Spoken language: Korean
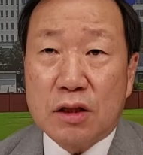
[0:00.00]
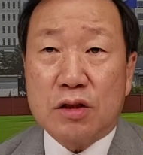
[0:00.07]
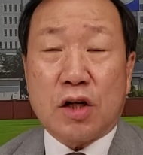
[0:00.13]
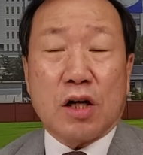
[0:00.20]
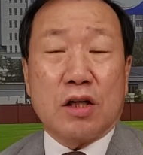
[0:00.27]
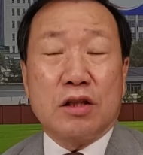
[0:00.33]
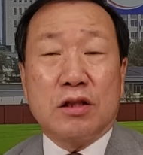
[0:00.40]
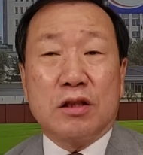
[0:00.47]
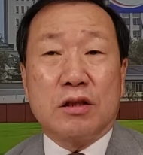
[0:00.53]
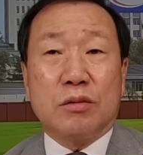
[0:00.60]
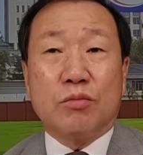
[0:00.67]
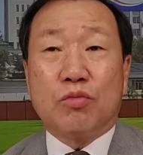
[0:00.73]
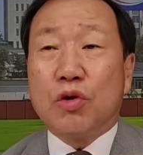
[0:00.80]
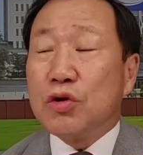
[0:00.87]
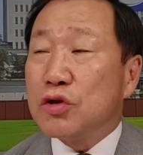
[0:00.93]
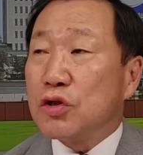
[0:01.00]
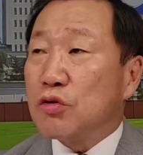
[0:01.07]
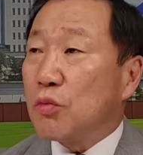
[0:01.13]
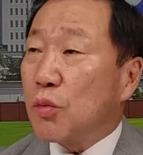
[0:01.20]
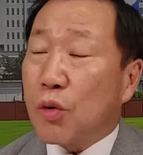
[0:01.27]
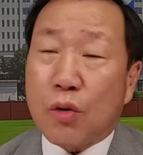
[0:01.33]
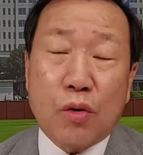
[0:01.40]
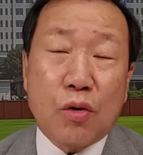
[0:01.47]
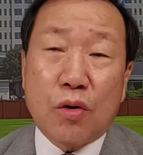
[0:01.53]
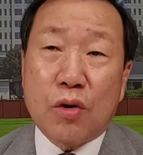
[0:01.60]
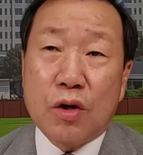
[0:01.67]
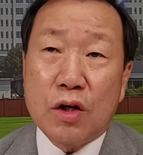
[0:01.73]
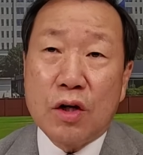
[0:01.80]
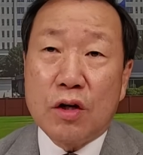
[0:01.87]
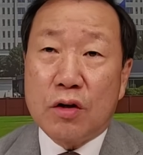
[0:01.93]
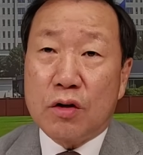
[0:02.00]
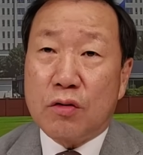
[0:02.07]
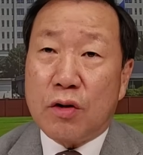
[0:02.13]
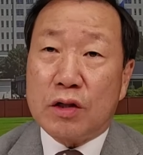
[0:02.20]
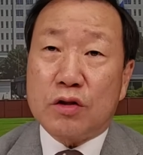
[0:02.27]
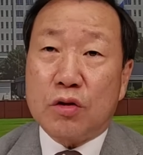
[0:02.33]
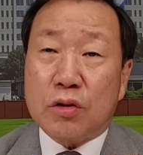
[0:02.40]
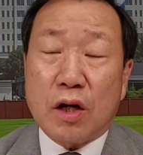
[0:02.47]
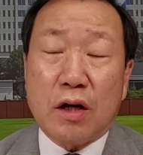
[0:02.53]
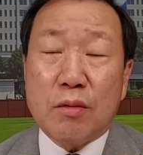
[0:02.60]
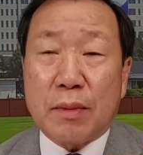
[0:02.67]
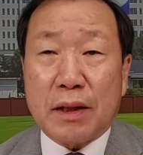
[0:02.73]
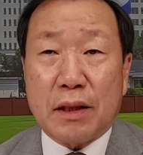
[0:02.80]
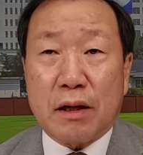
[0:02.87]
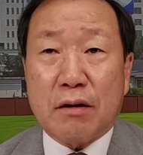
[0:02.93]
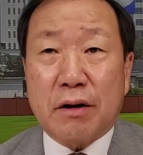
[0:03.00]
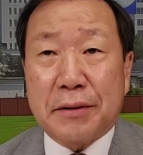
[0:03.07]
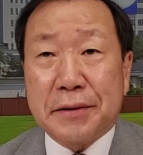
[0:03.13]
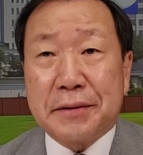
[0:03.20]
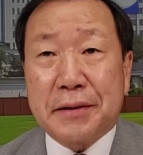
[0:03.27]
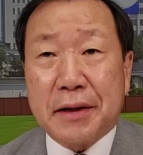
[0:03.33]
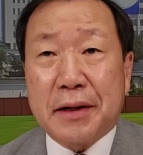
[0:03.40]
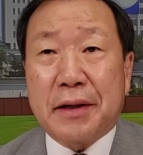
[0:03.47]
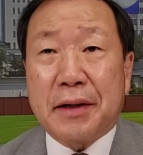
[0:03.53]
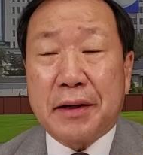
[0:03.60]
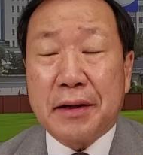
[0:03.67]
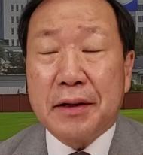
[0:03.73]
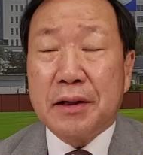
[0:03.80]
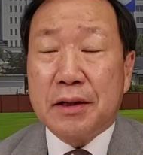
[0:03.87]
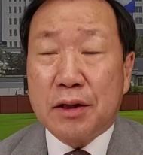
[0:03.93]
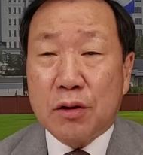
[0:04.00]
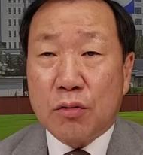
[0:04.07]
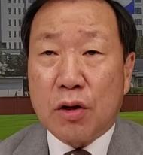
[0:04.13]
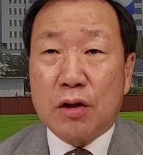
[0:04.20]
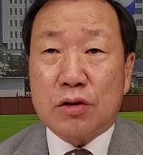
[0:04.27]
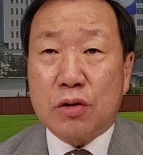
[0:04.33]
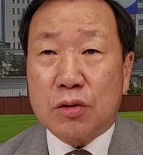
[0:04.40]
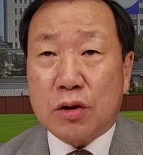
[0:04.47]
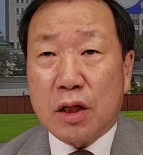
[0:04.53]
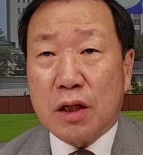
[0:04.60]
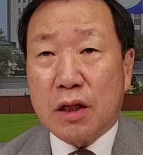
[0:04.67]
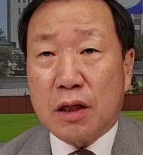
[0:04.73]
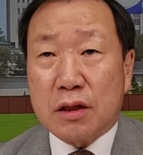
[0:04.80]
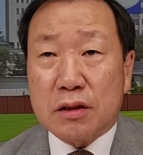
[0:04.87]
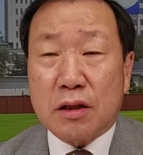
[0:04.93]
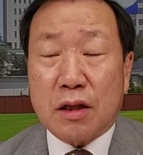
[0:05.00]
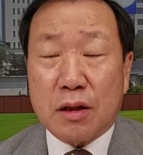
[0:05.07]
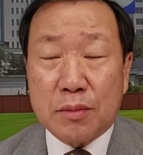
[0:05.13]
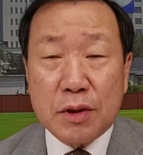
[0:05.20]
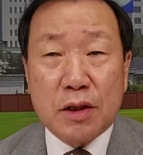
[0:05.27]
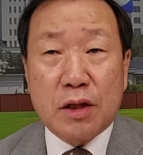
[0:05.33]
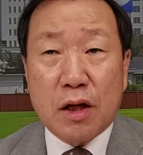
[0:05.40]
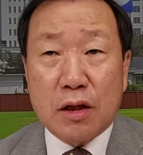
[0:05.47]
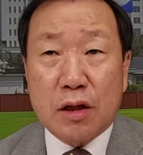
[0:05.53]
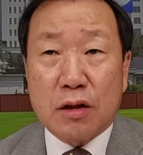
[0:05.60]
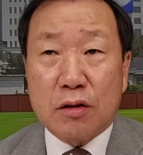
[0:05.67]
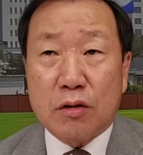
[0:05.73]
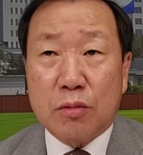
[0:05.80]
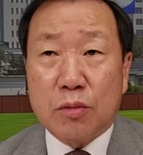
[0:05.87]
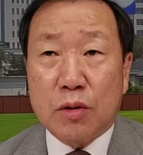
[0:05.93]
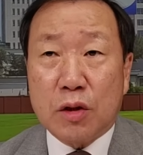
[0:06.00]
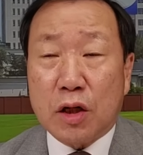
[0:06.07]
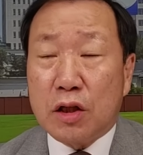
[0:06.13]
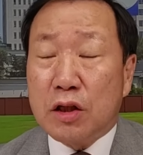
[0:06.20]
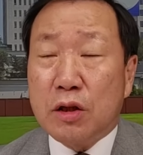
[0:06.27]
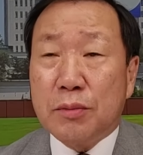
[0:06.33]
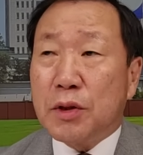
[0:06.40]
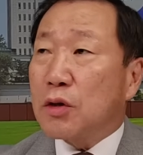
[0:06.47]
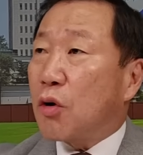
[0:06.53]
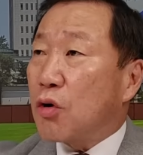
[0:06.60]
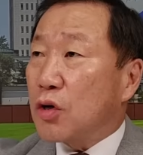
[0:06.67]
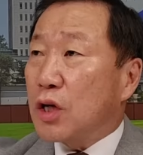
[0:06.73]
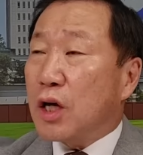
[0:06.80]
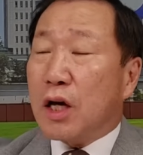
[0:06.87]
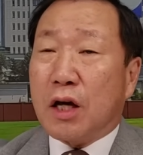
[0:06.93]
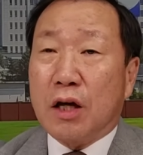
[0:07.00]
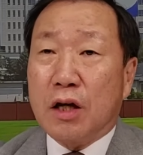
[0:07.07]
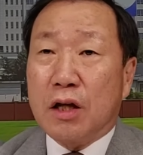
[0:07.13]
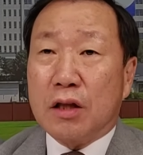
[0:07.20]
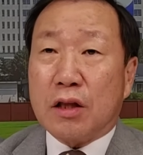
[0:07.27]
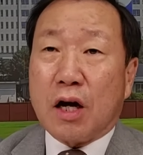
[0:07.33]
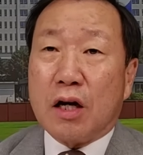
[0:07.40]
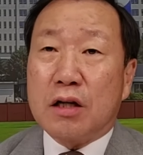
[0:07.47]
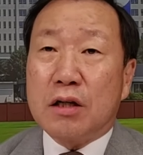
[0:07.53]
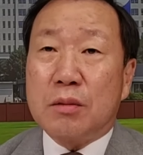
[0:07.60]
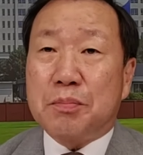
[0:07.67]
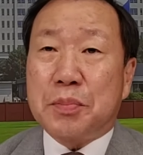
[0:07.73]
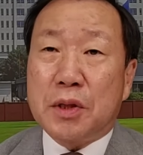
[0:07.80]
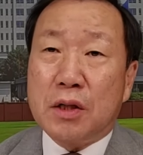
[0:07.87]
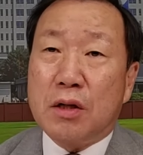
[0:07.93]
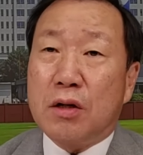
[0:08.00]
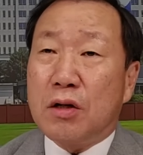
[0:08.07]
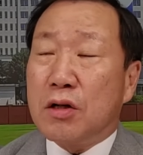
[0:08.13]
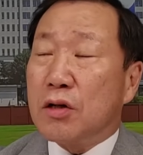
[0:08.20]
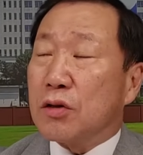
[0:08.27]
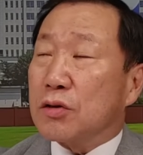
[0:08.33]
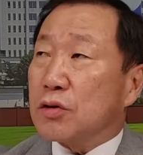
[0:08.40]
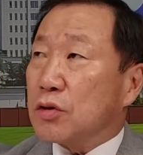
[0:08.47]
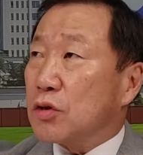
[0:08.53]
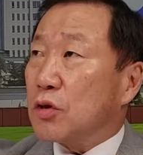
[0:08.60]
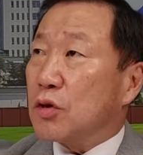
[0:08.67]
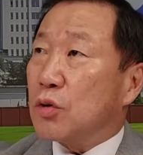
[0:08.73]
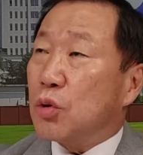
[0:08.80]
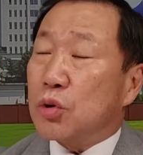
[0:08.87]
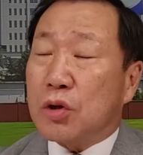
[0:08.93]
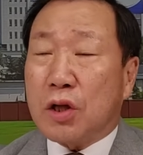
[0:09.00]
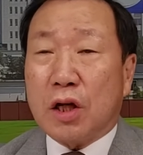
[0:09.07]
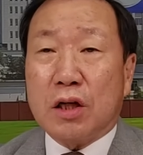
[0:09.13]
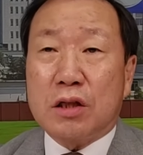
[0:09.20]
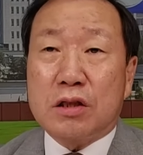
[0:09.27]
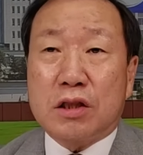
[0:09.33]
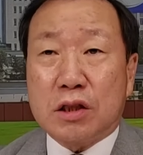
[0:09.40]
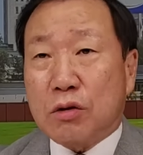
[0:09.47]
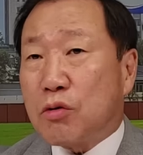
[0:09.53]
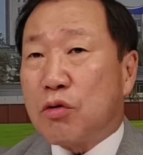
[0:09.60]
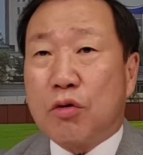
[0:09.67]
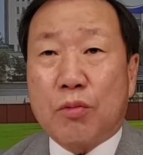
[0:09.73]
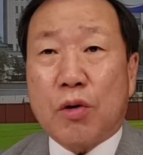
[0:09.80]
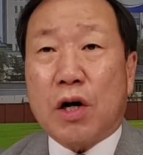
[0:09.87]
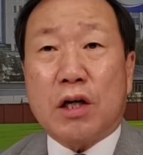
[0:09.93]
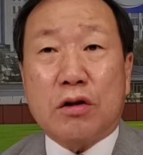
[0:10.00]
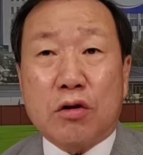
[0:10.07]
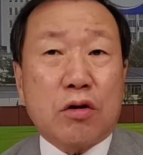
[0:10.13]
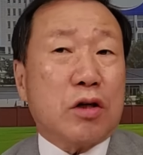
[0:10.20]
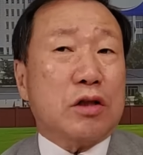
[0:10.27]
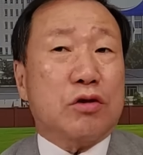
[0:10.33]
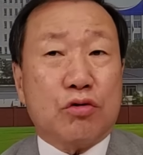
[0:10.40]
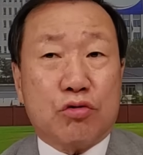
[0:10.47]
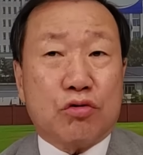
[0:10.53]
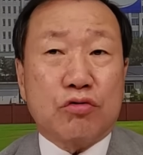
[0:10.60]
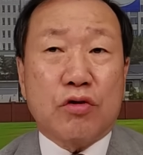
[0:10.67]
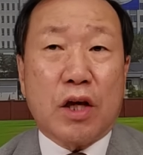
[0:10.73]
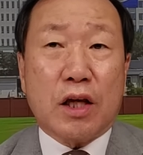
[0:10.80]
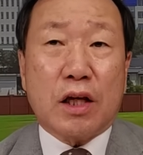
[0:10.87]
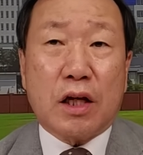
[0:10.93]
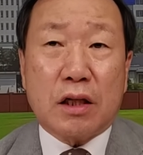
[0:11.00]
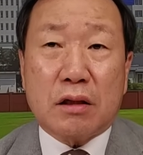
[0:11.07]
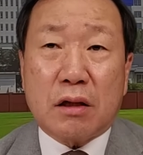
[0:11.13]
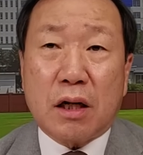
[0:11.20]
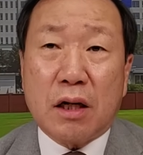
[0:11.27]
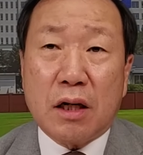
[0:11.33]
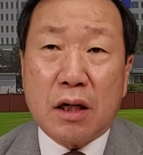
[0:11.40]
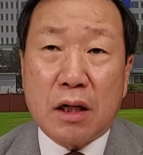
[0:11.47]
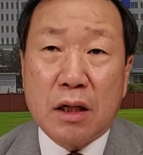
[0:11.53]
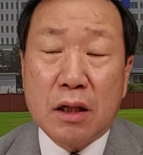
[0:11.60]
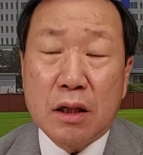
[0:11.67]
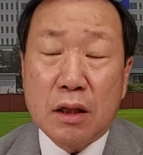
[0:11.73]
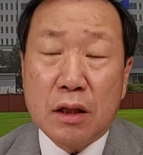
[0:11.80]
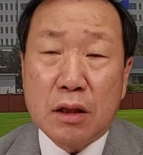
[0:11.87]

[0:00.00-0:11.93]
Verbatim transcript: 자기는 뭔지도 모르고 황성택을 만나러 갔는데 황성택이라는 사람이 얘기하는 거 보니까 이미 거기에 땅을 빌려서 호텔을 짓고 뭐 하는 것까지도 쭉 얘기를 하더라.